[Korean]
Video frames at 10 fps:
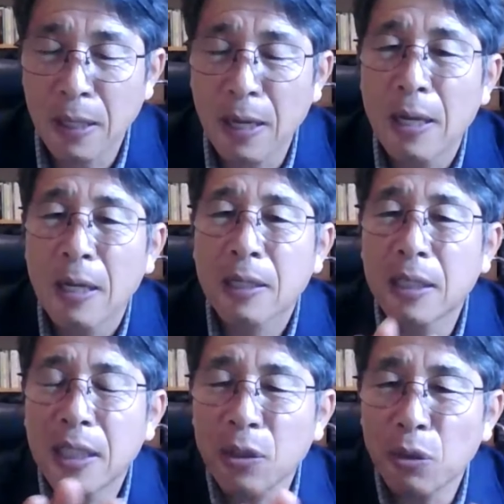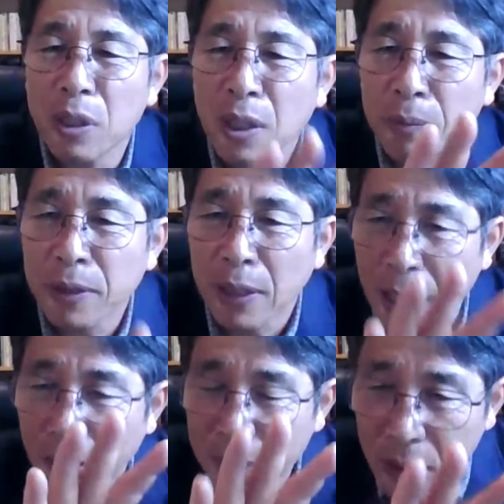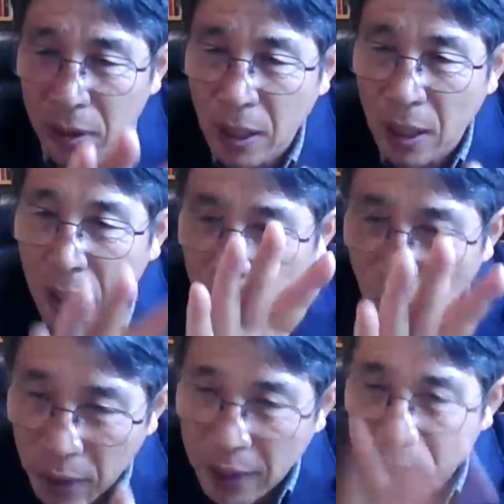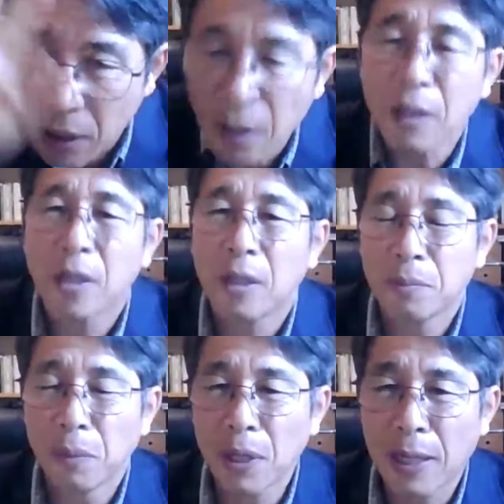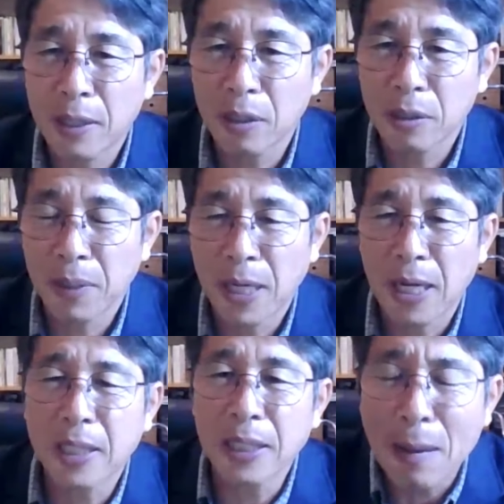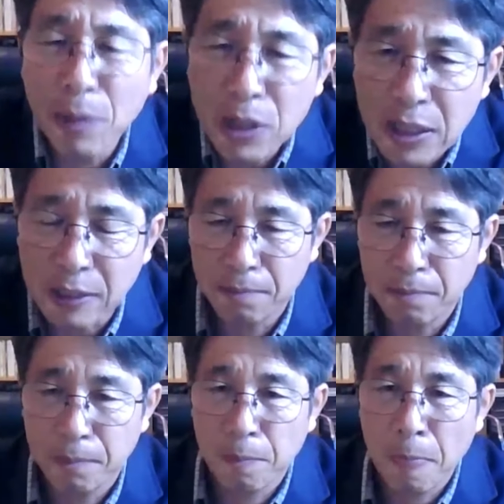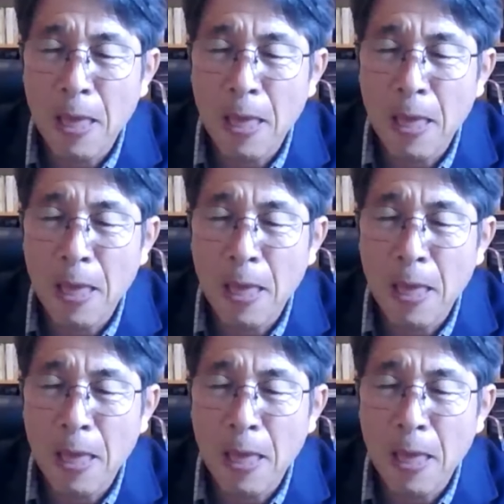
그러나 그 흰 옷을 입은 사람들을 통해서 뭘 하는 것입니까? 그 나머지,